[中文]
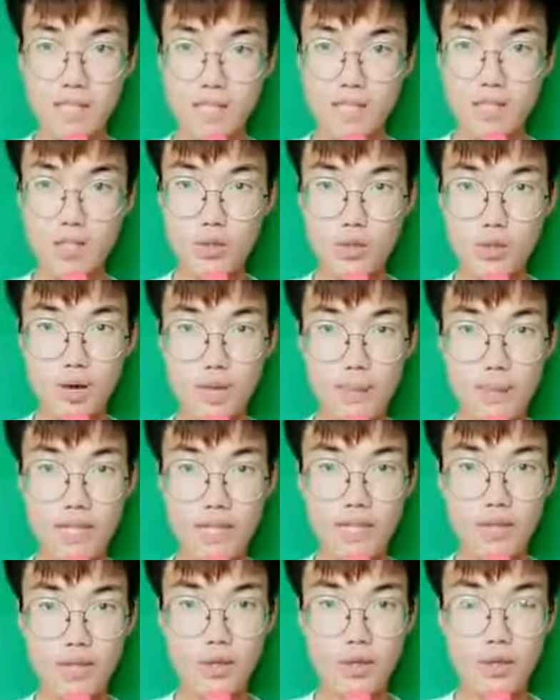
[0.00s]
那么，本
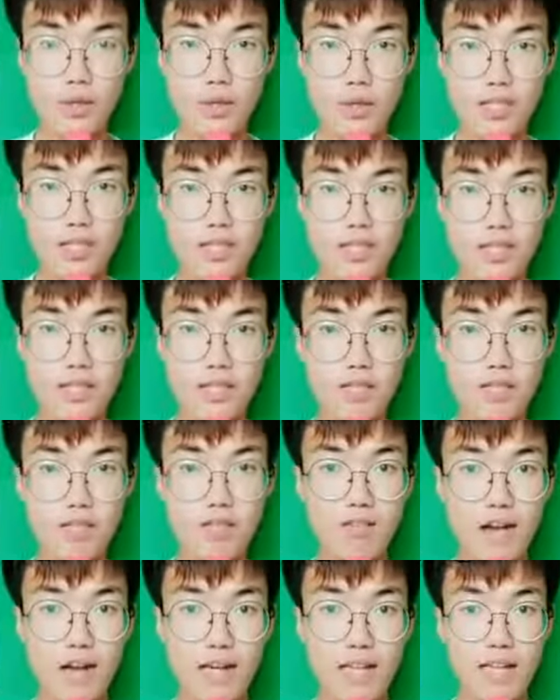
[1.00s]
次女王杯，德约科
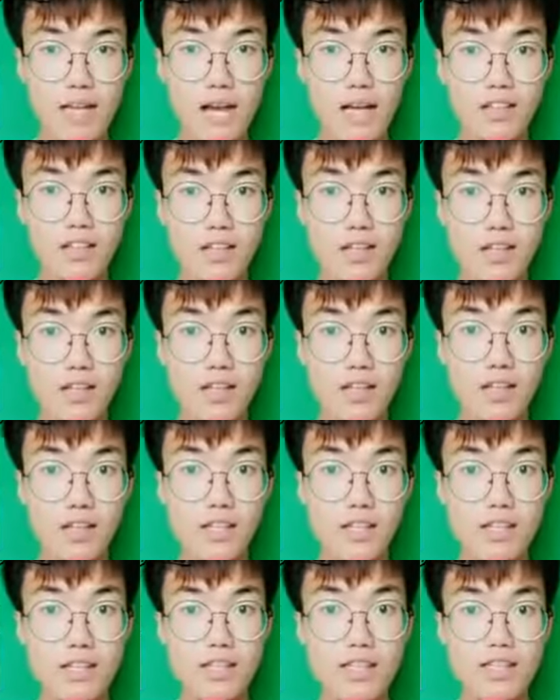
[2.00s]
维奇和瓦林卡
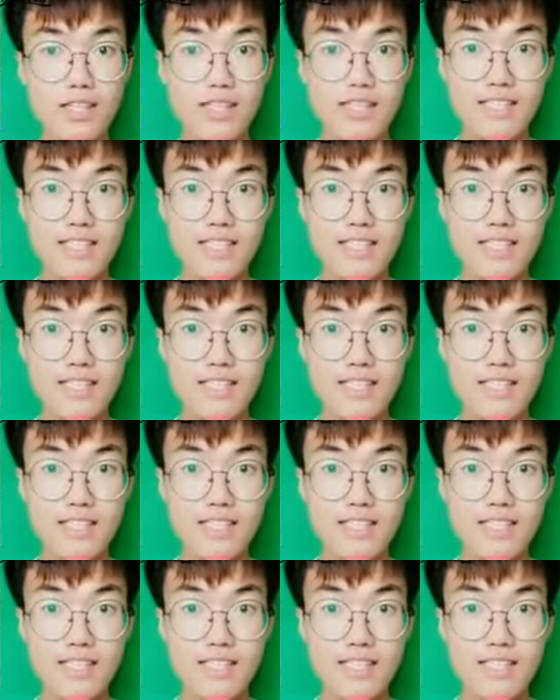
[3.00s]
的“